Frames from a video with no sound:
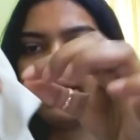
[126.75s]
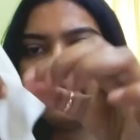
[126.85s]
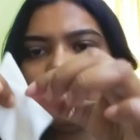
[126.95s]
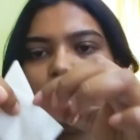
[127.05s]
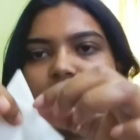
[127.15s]

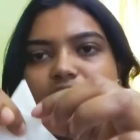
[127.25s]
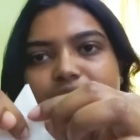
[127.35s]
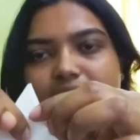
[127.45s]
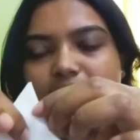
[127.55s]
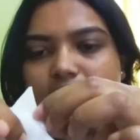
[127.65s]
এটা আমাদের
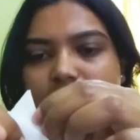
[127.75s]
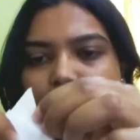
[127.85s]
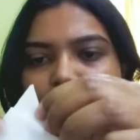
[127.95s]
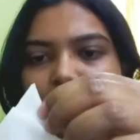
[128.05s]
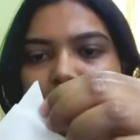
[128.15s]
ফেসের
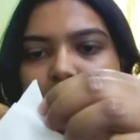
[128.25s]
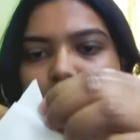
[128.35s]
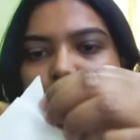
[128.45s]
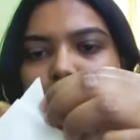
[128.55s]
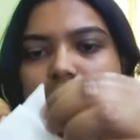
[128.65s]
শেপেই কাট
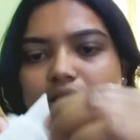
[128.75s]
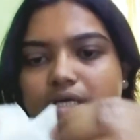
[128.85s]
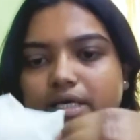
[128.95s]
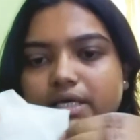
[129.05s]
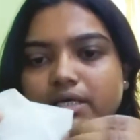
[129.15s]
করা
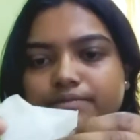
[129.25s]
থাকে